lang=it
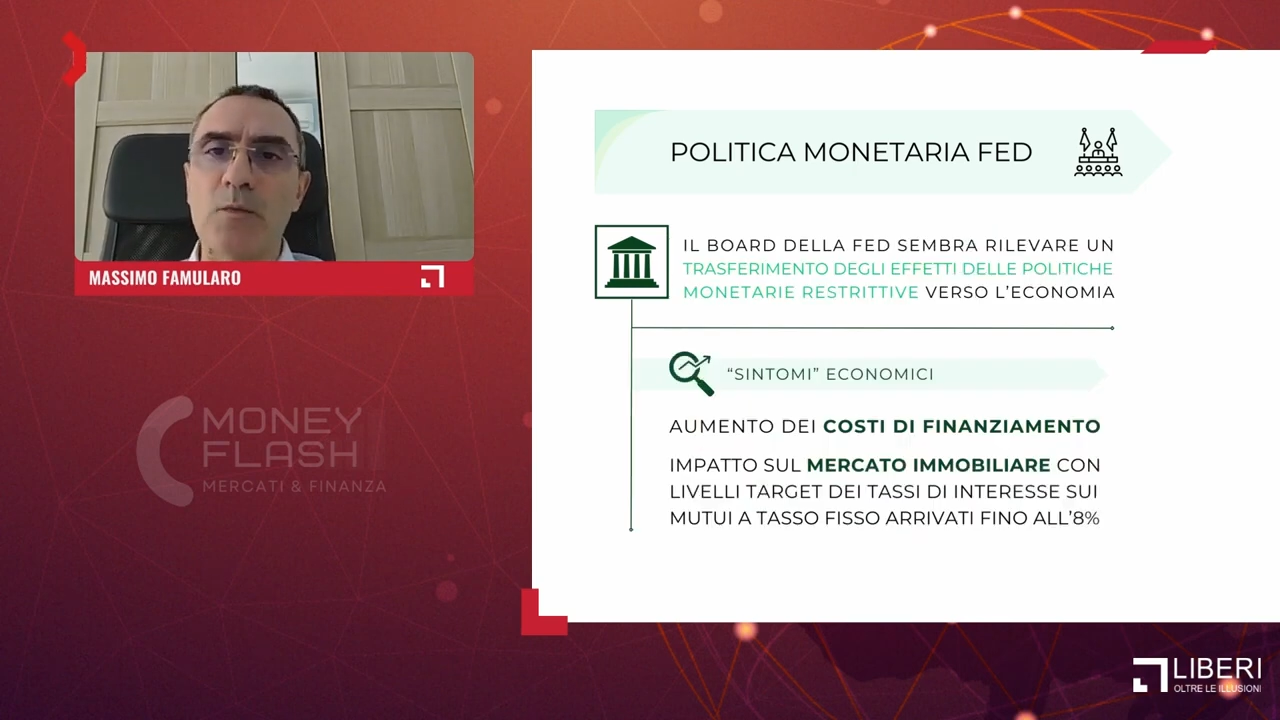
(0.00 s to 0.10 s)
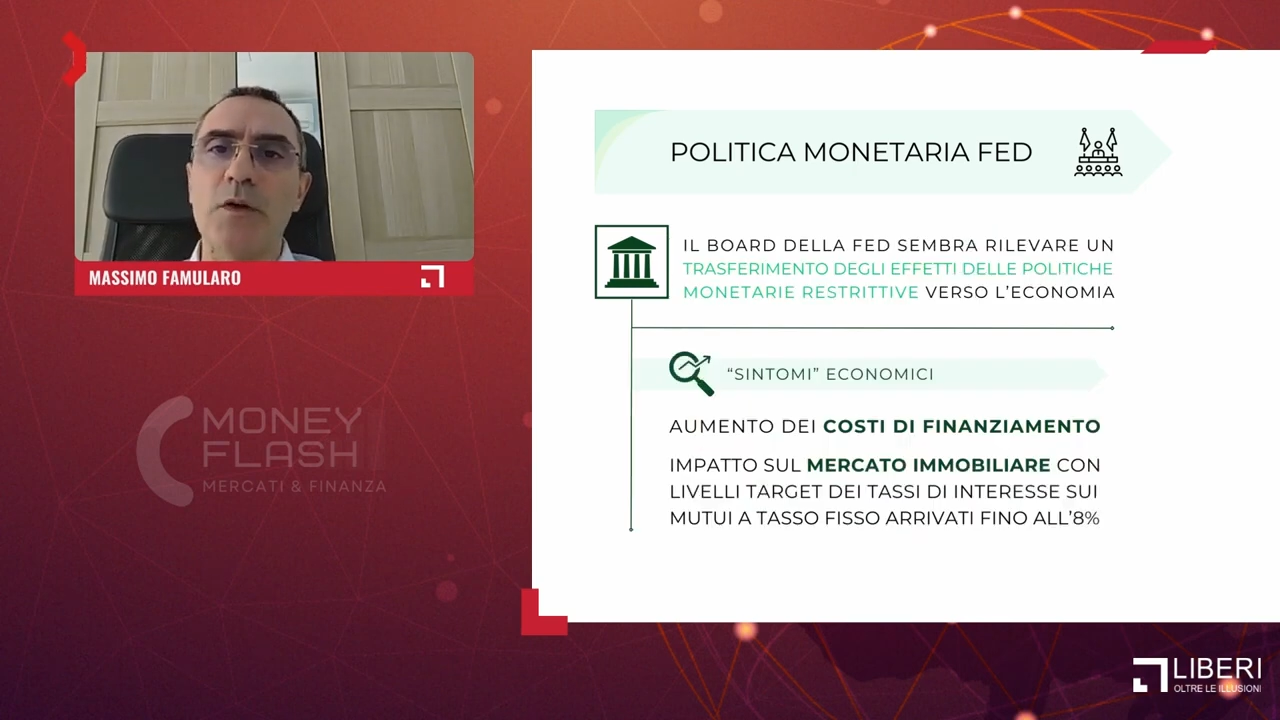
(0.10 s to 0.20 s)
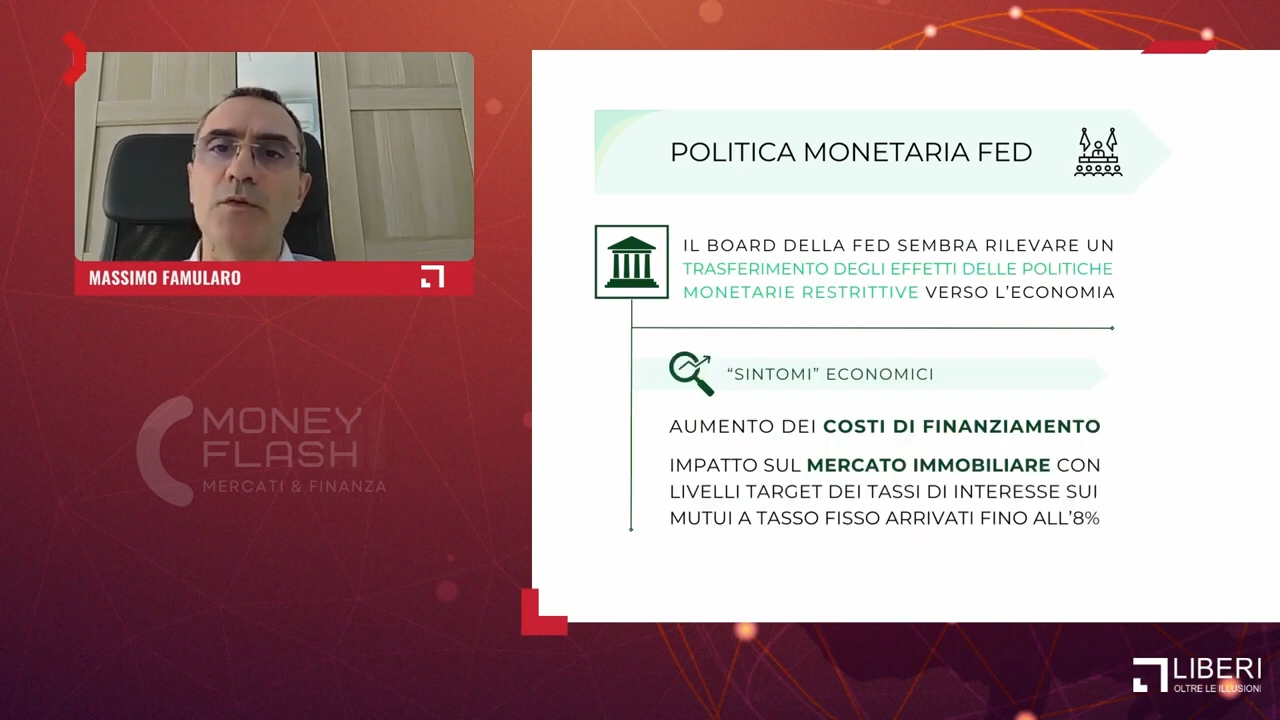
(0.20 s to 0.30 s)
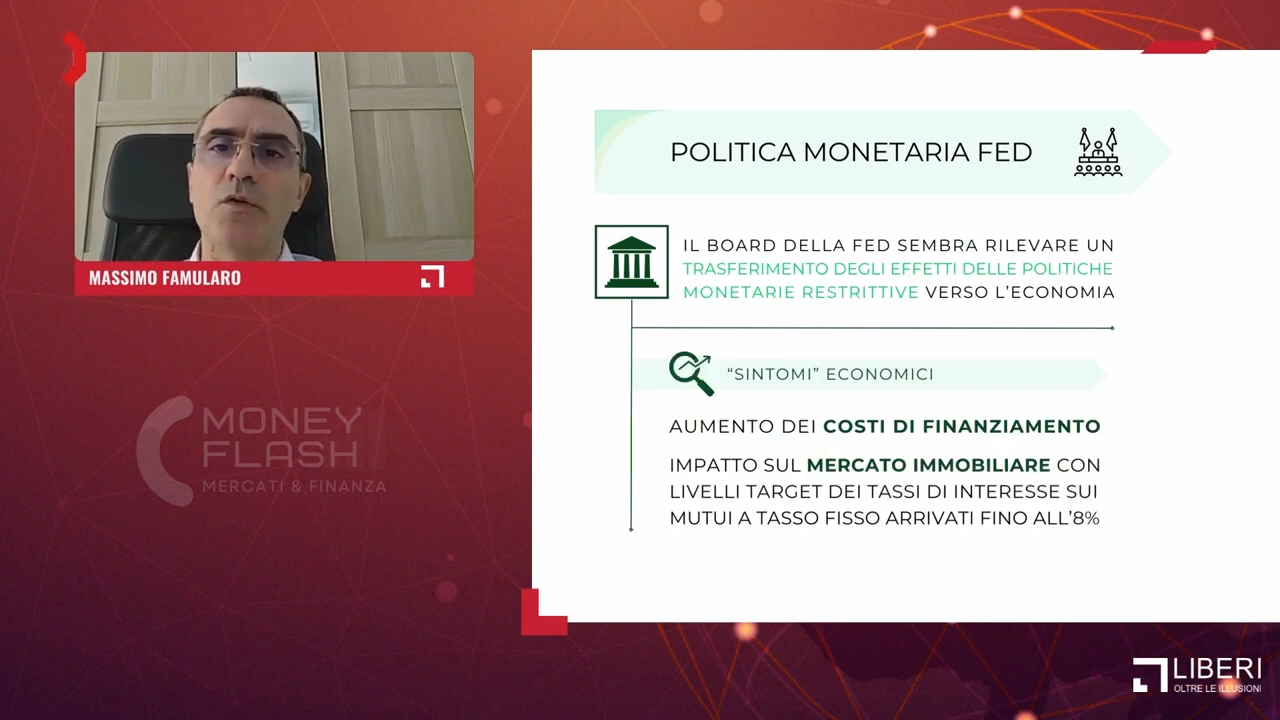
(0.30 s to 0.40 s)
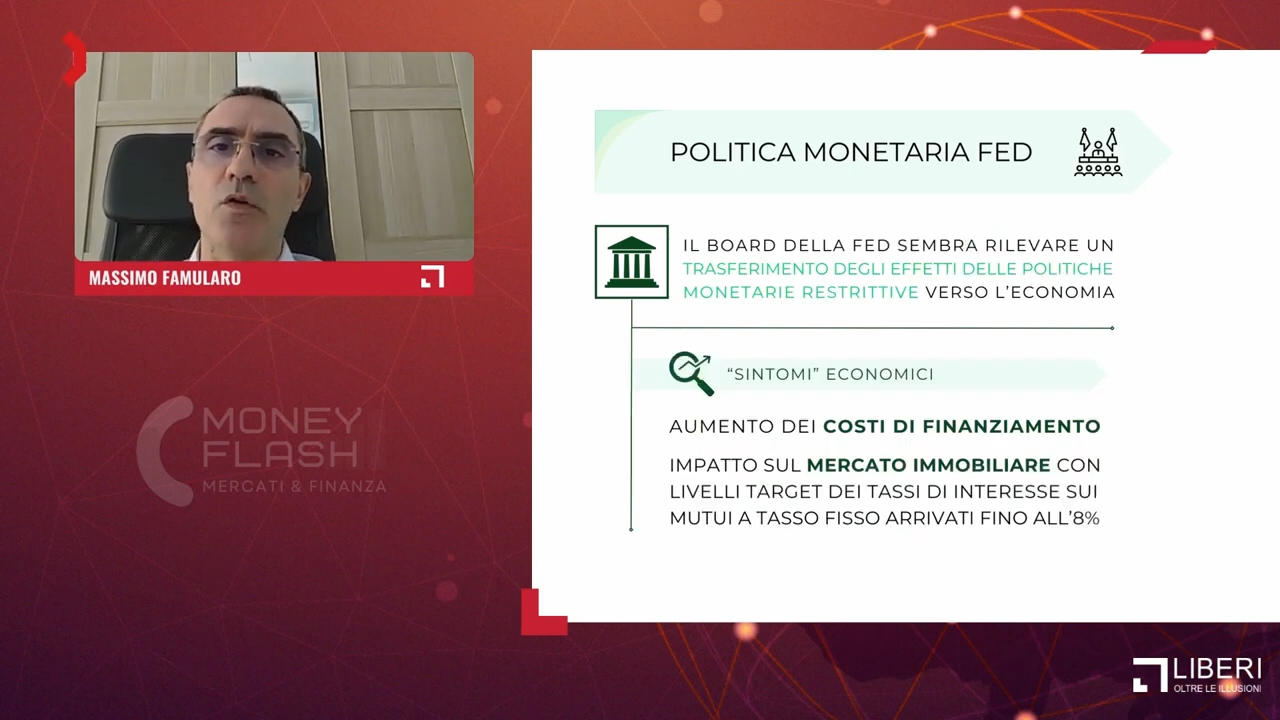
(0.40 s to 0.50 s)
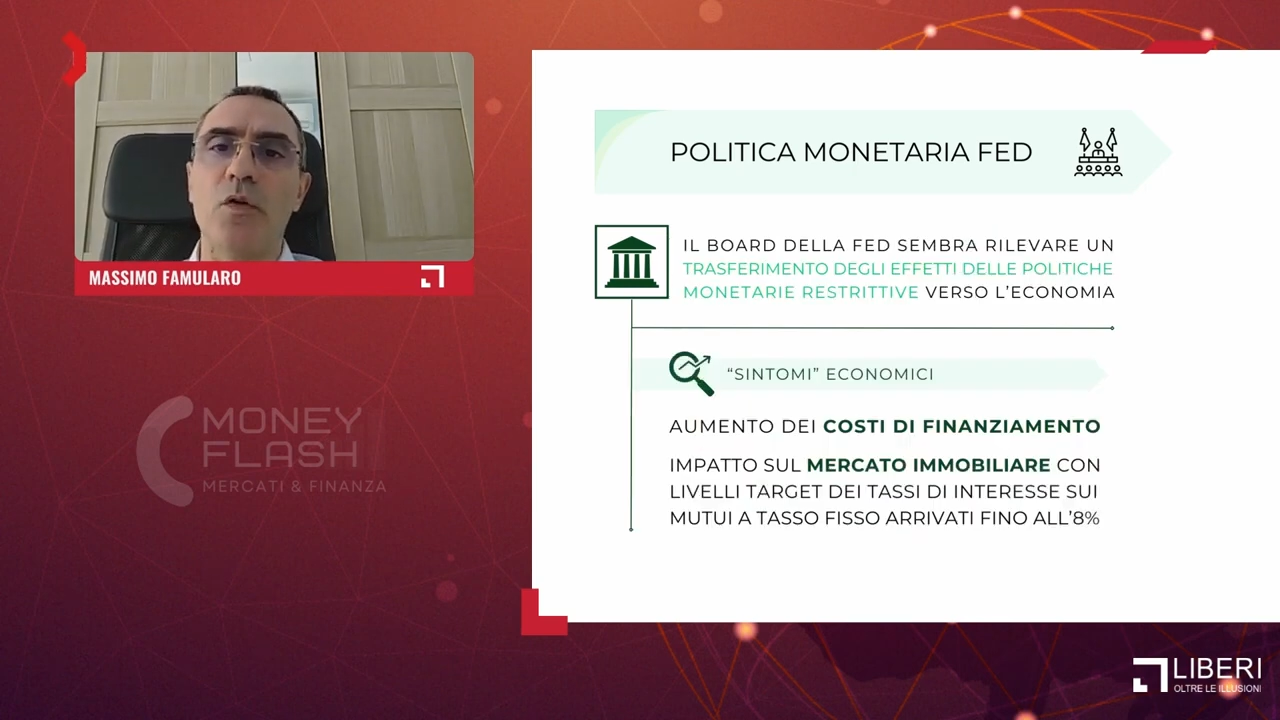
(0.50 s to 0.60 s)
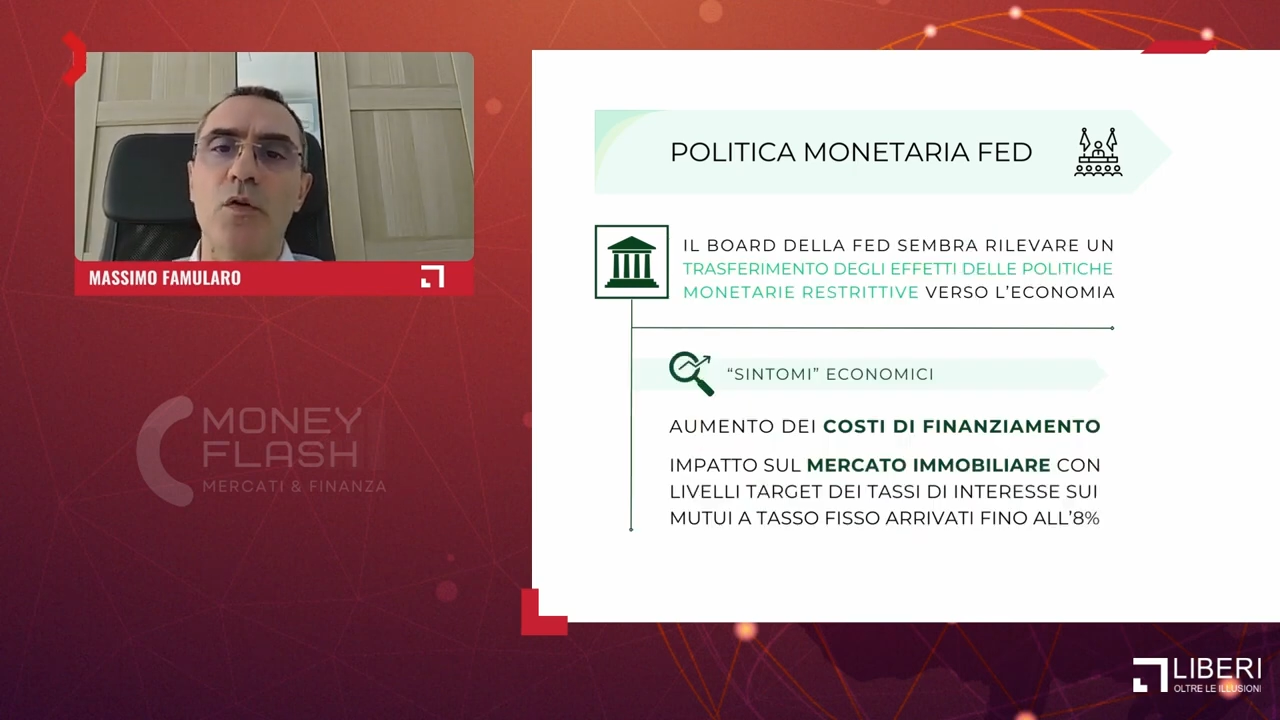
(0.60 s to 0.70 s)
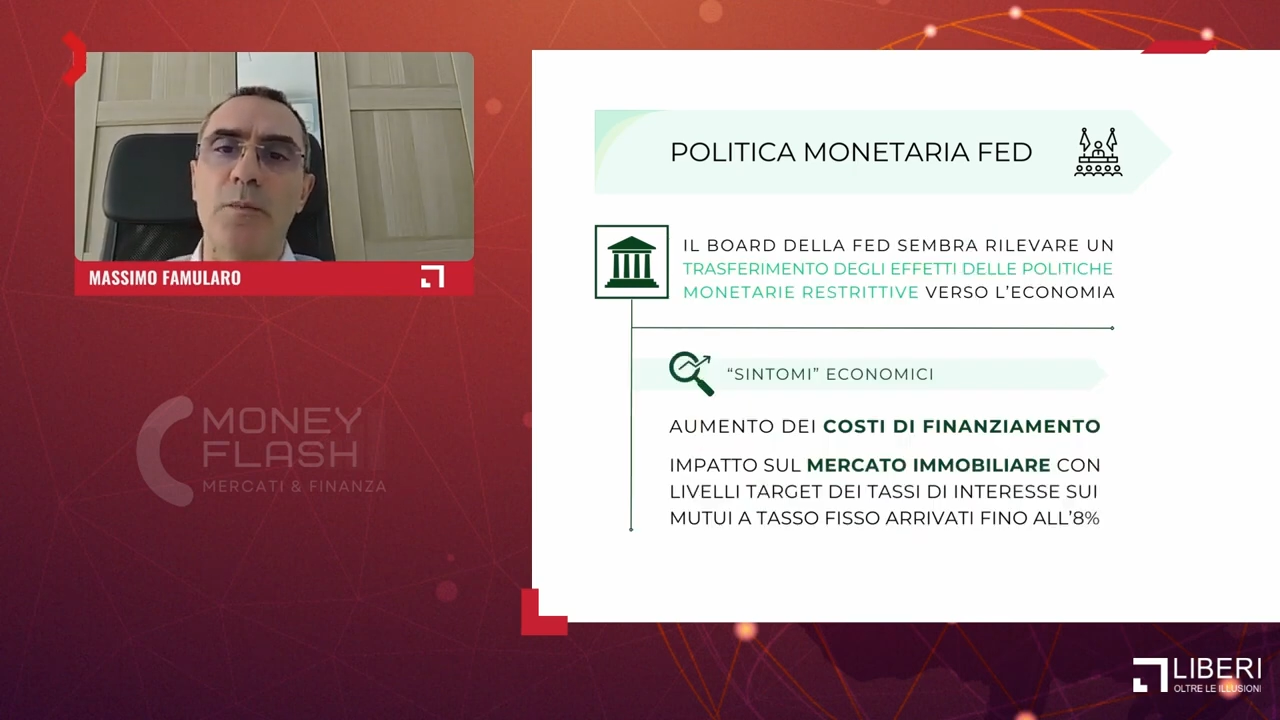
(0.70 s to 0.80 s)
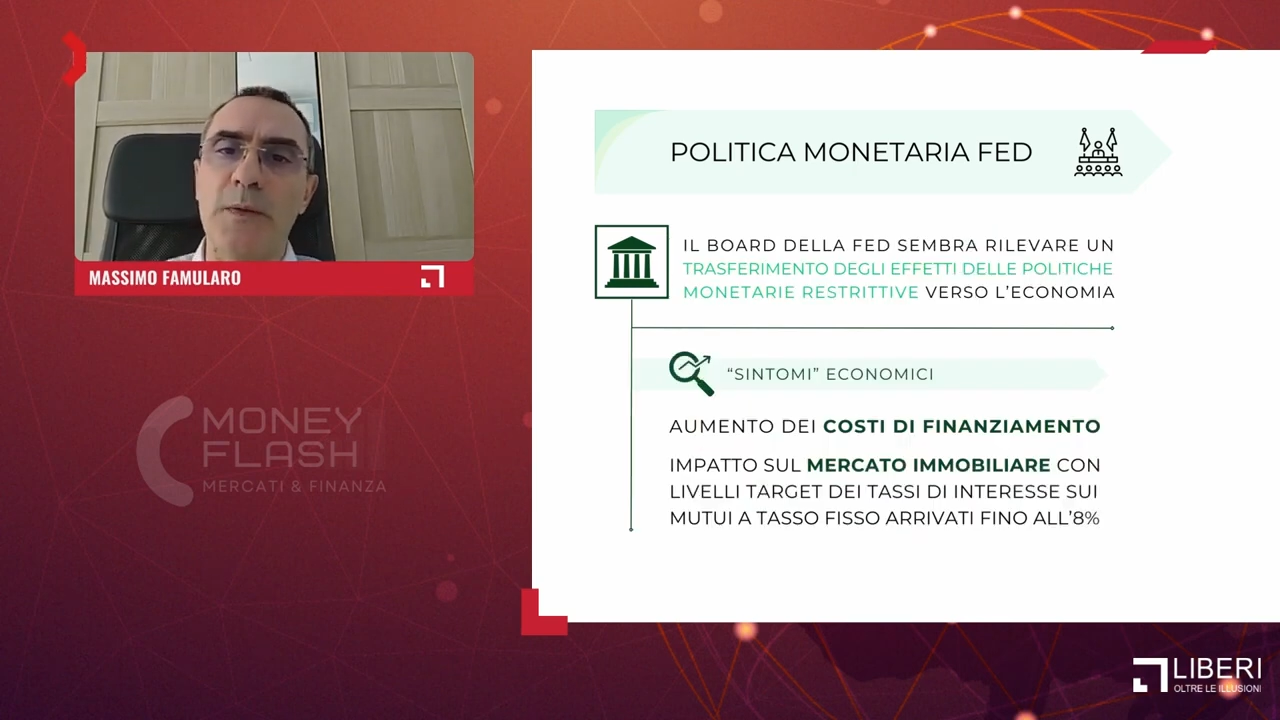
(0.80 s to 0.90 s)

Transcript: quanto